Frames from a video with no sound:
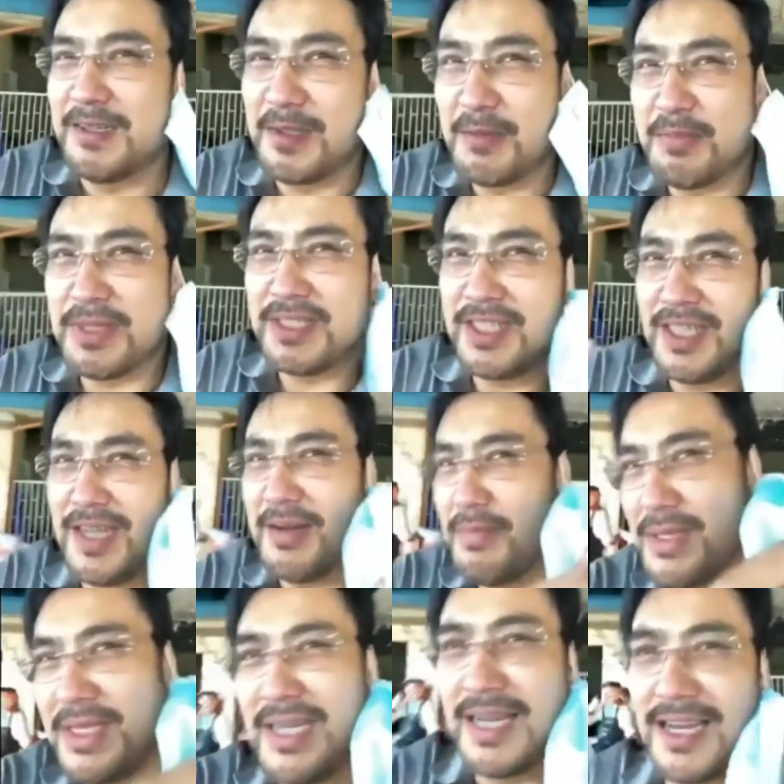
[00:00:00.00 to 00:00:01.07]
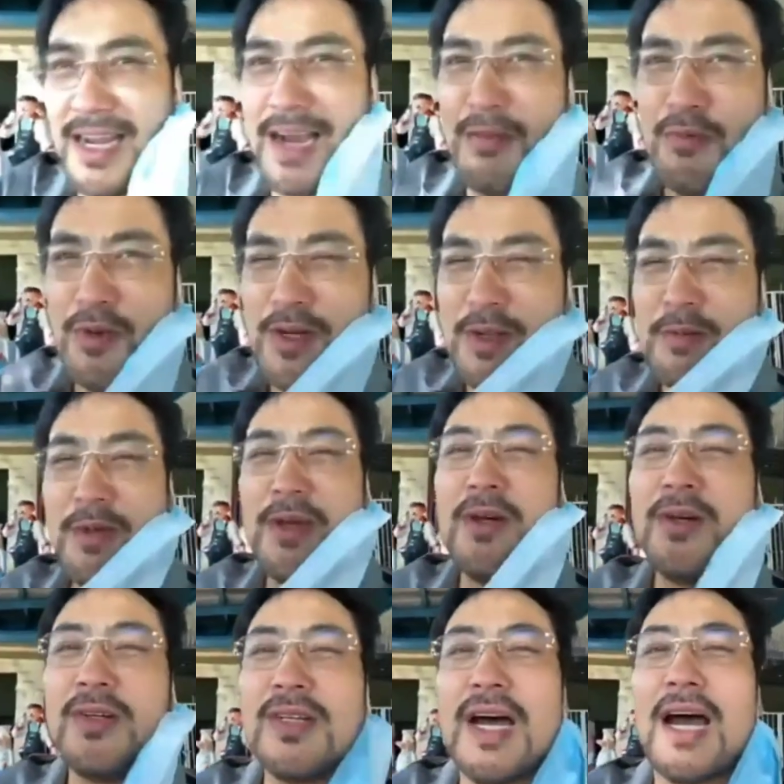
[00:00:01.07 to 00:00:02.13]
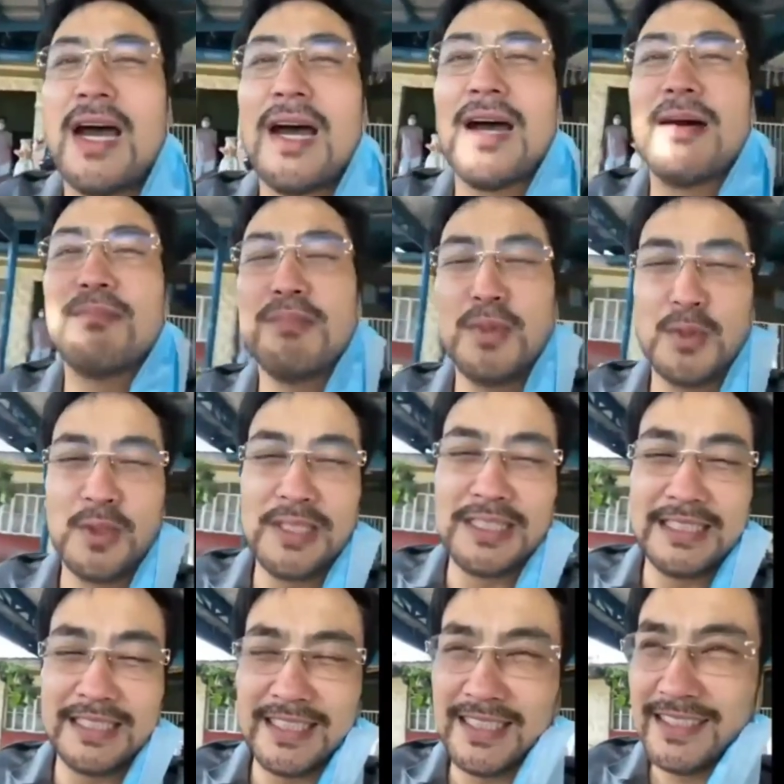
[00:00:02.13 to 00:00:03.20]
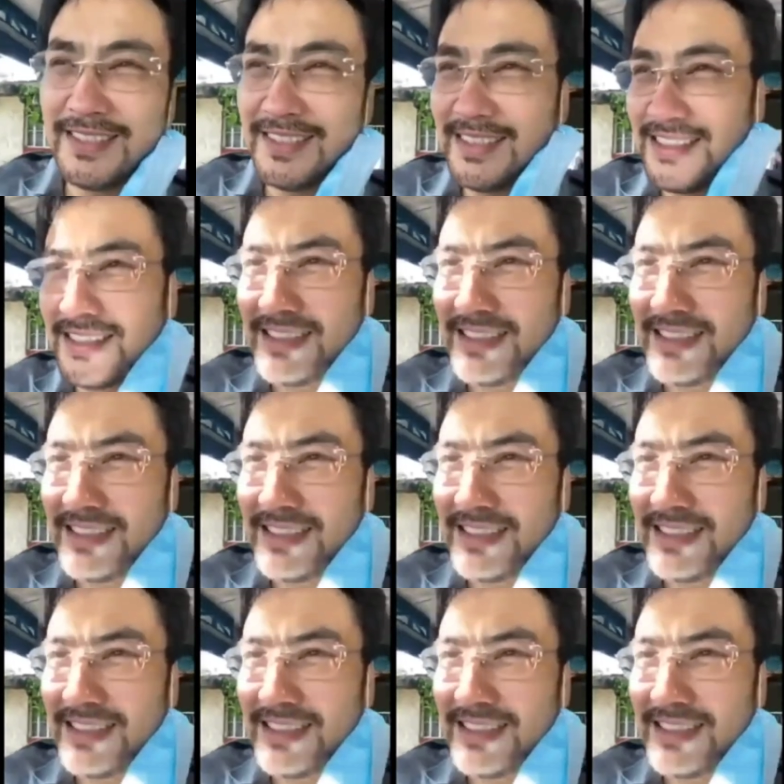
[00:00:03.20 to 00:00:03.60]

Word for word: Yung pag sinabi niya, habulin mo yun. Hahabulin niya yon.